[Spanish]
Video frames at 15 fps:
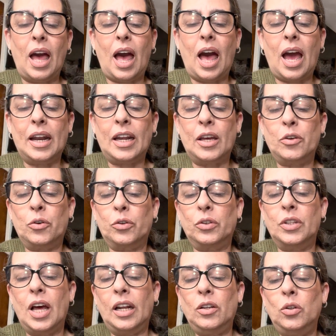Ana
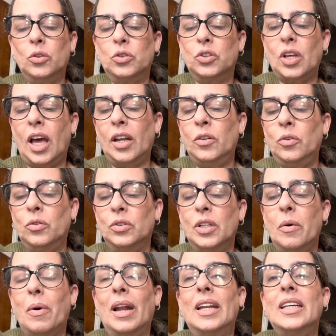Jordán Lozano de
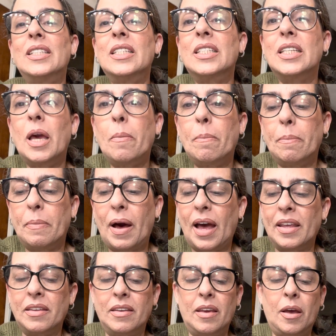Valencia,
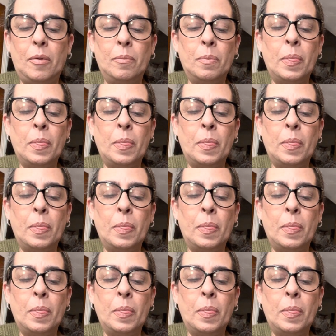España.